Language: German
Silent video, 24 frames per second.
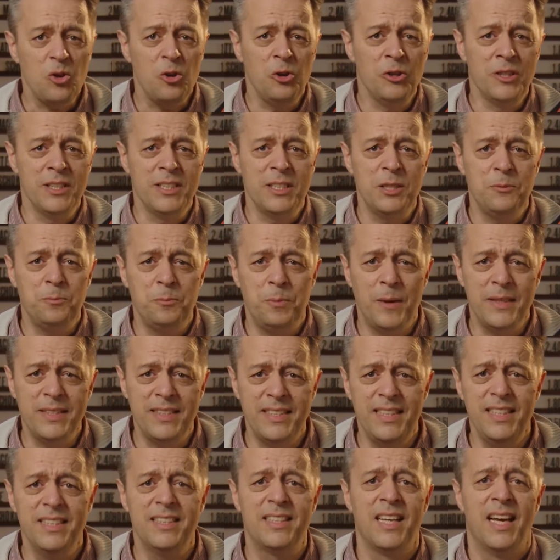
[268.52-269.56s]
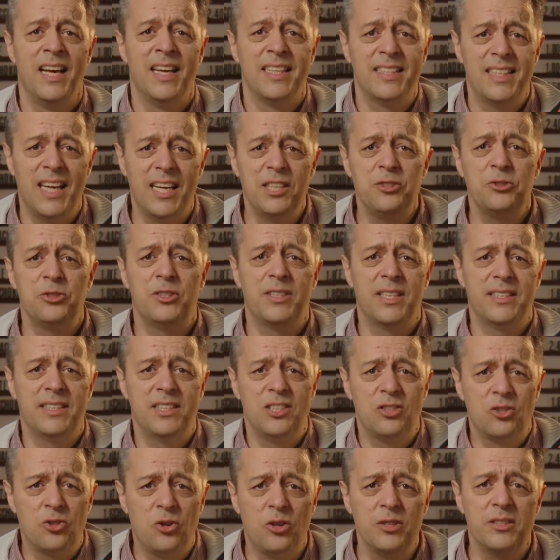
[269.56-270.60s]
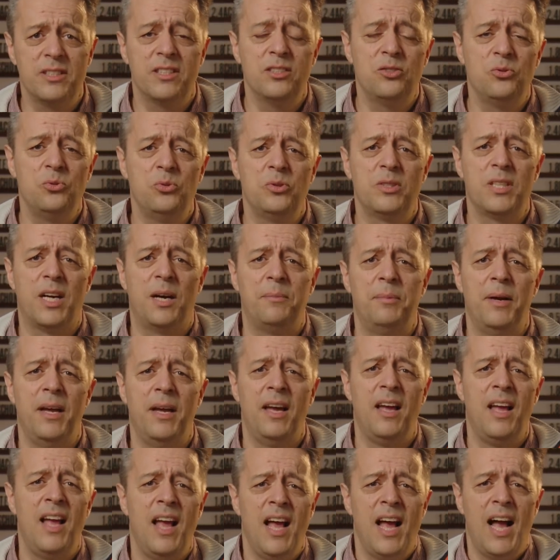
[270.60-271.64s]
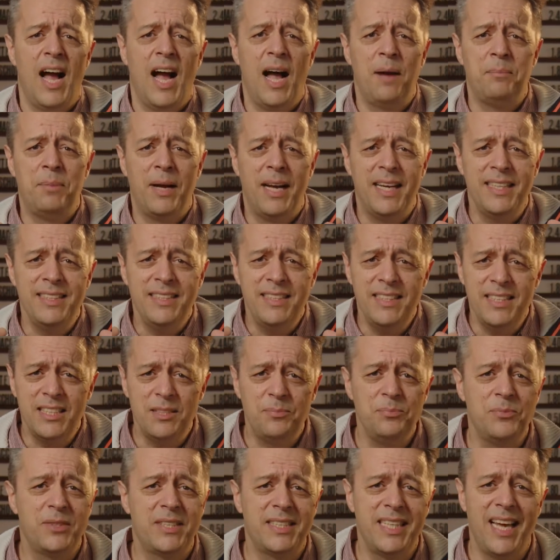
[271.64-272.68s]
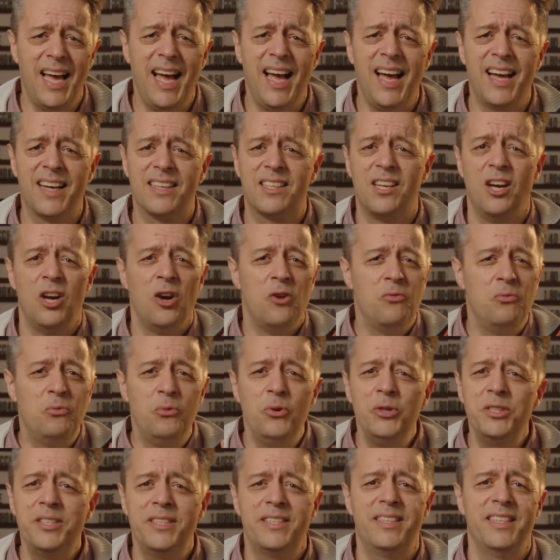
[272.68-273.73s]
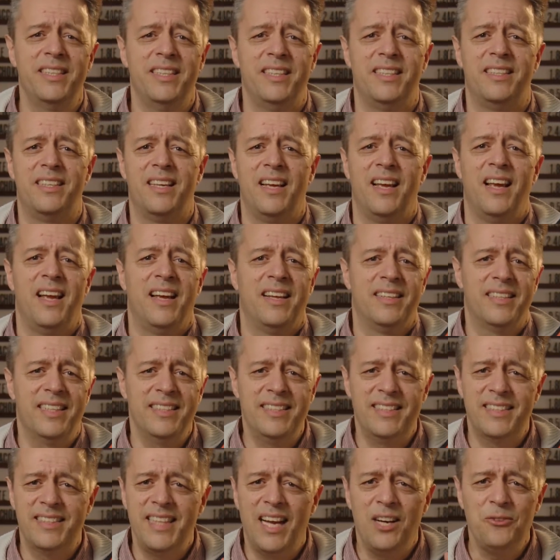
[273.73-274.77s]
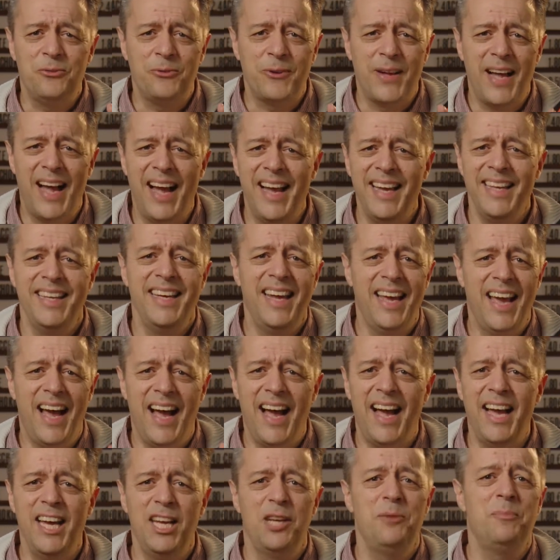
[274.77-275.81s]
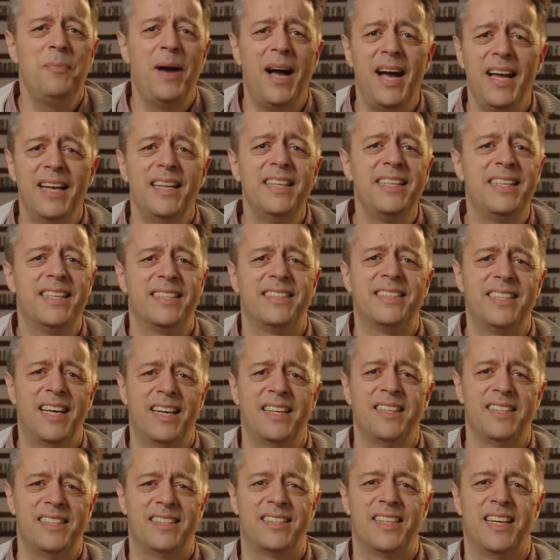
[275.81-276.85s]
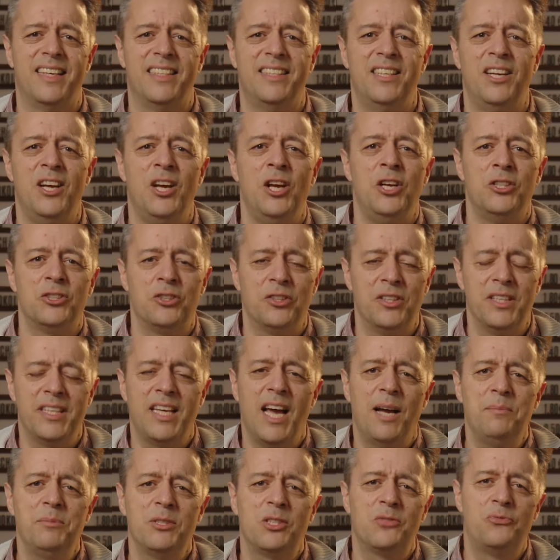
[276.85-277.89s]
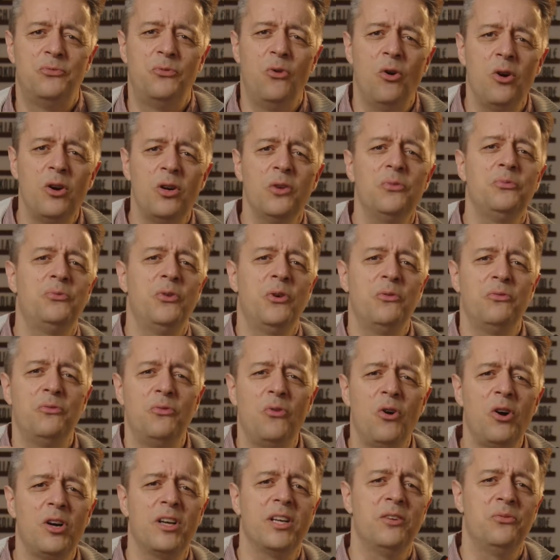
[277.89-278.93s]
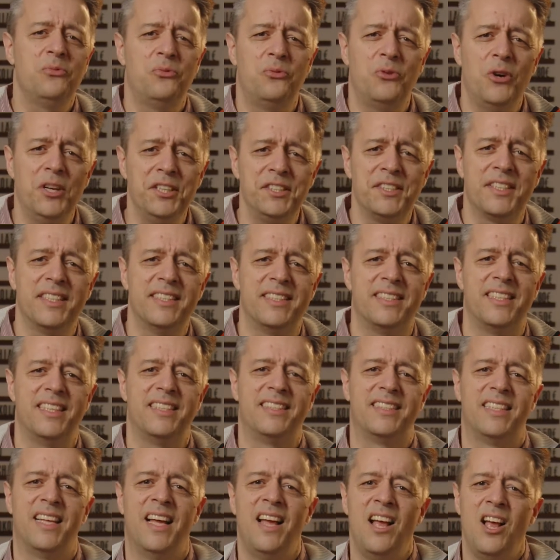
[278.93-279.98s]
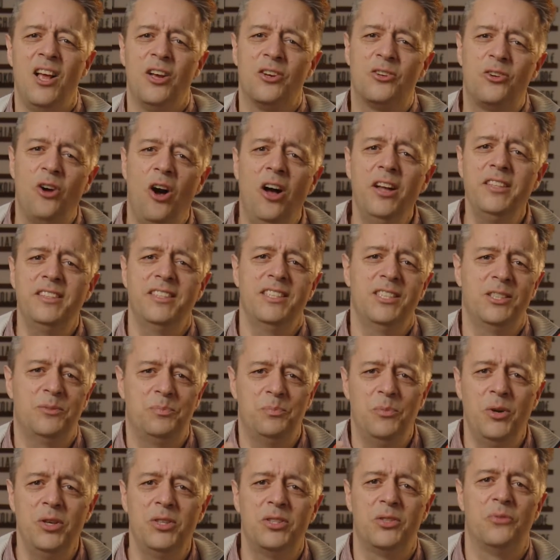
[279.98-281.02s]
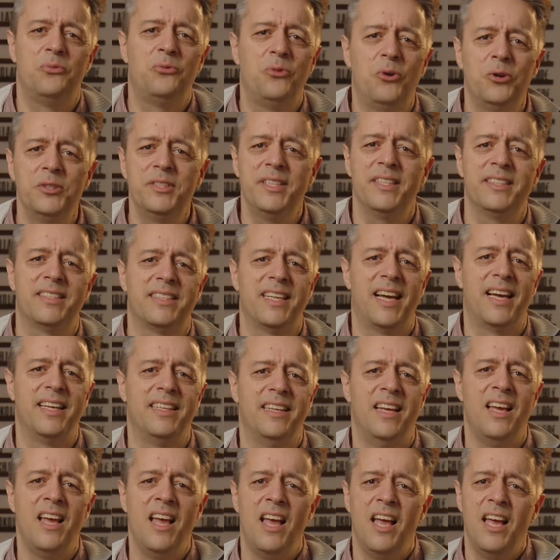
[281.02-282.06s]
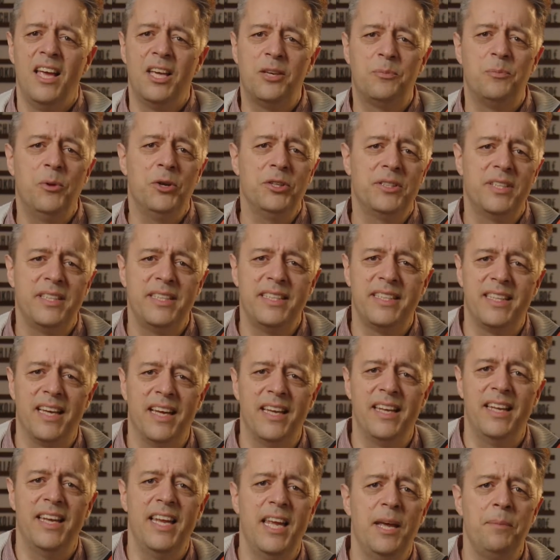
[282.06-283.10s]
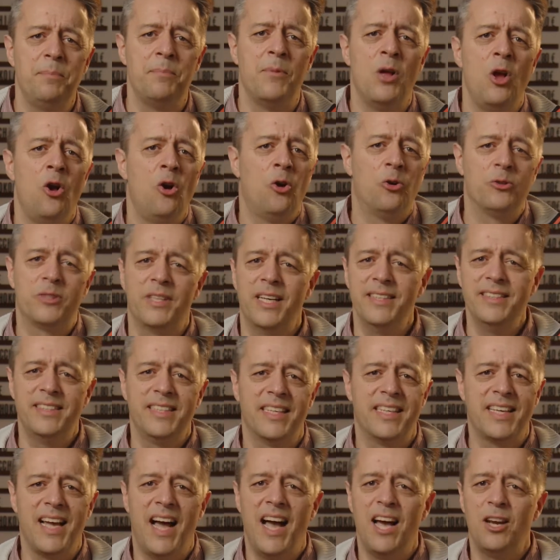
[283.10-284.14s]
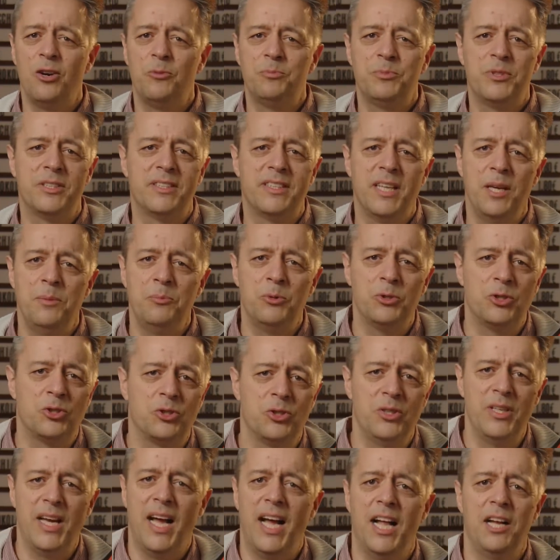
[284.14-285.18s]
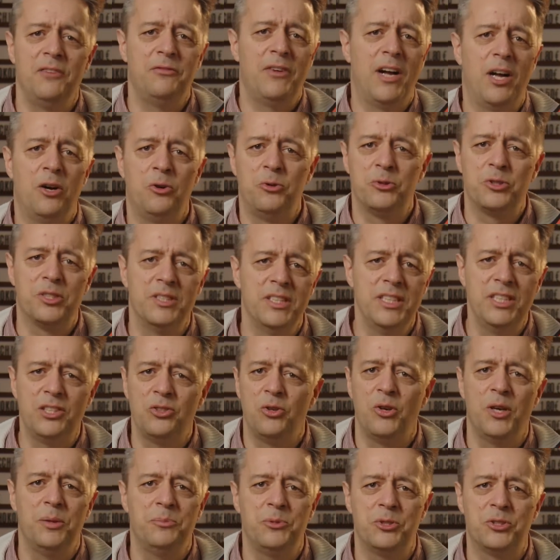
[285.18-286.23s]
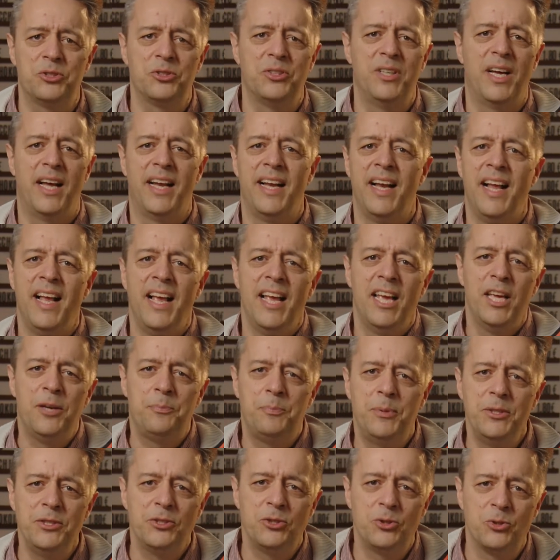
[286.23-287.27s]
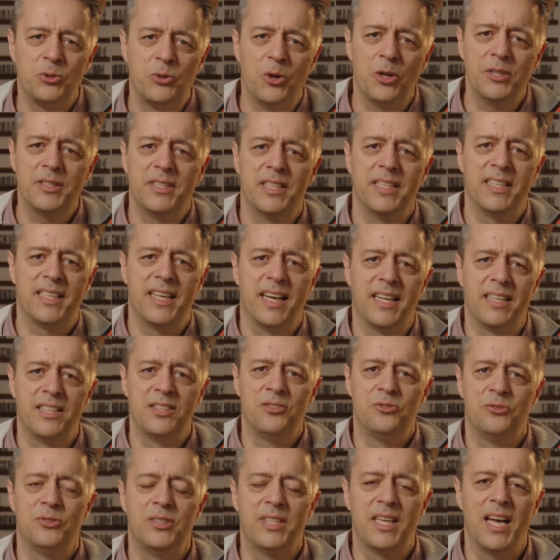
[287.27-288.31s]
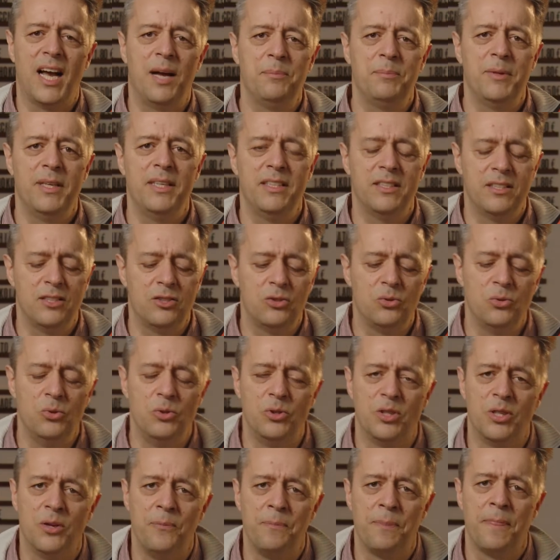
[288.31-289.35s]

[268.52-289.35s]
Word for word: Und das ist passiert dadurch, dass ich Gott gesucht habe. Aber an diesem Tag wusste ich, das darf keine einmalige Sache sein, sondern ich habe es Woche für Woche fortgesetzt. Gott, ich möchte vor dir sein. Ich möchte dich erleben. Und ganz egal, ob das emotional war oder nicht so emotional, ich bin zu Gott gegangen und ich habe ihn gesucht.